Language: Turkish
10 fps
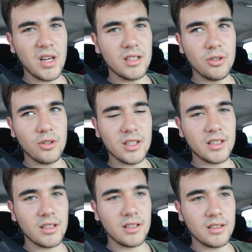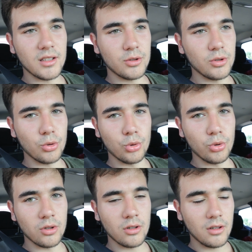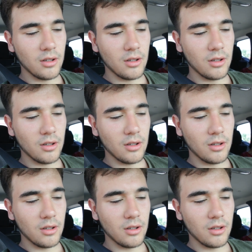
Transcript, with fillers: bayılıyor ya da yatıyor uyuyor.